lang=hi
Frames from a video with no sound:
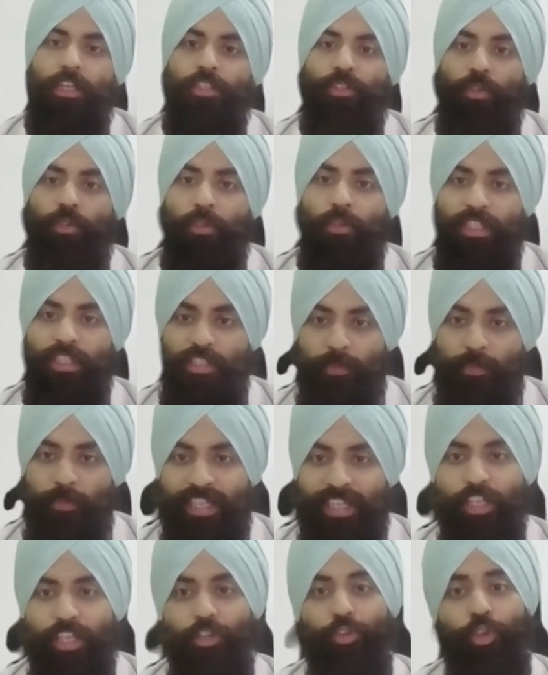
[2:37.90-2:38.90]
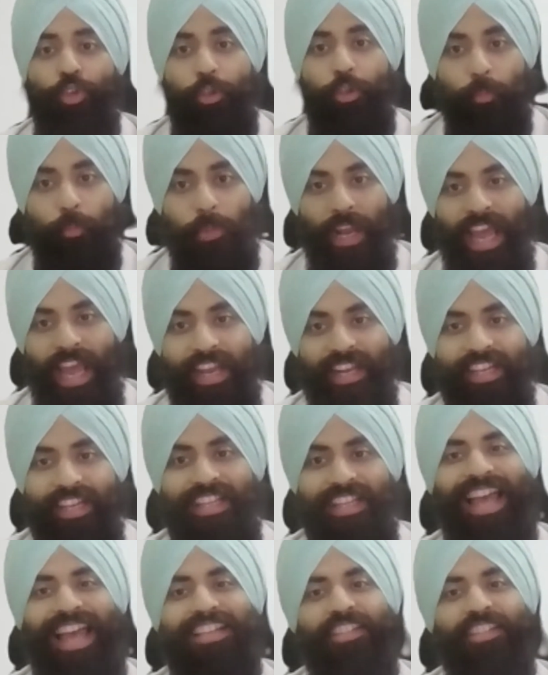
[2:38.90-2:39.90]
सो इट्स बेटर यू शुड प्लान
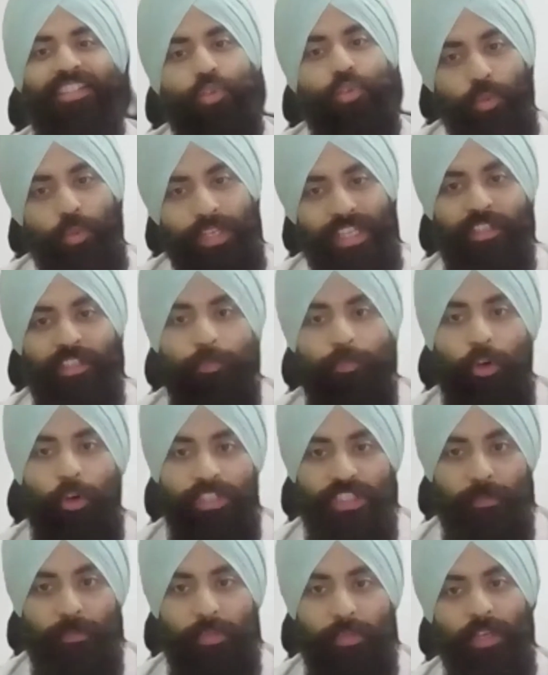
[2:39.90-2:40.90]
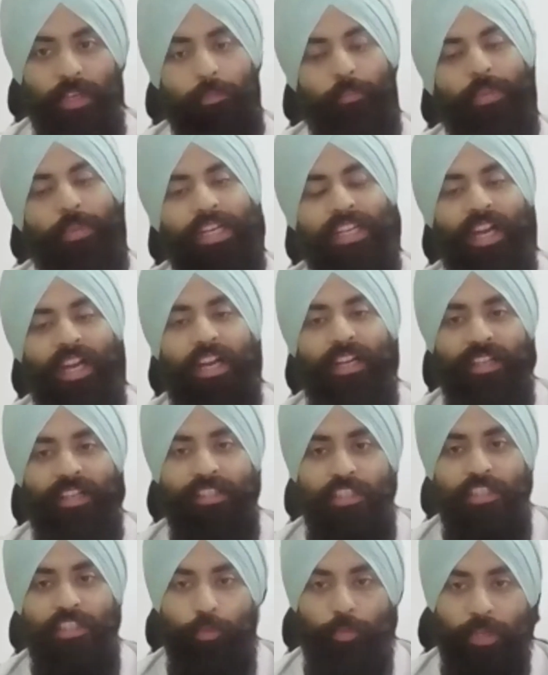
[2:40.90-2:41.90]
इट एज सून एज पॉसिबल बट अंडर
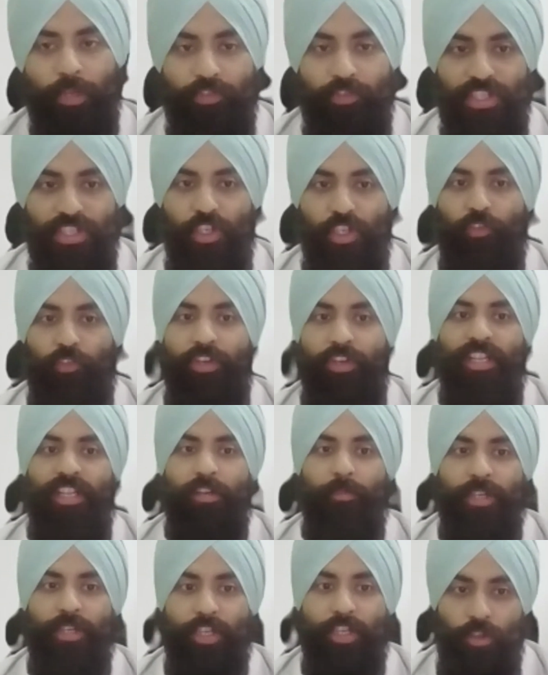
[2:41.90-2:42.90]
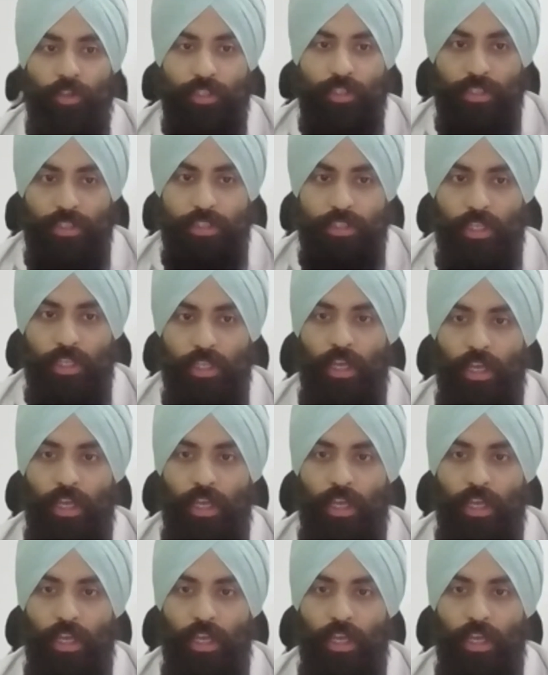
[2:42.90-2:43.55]
द सुपरविजन ऑफ ए डर्मेटोलॉजिस्ट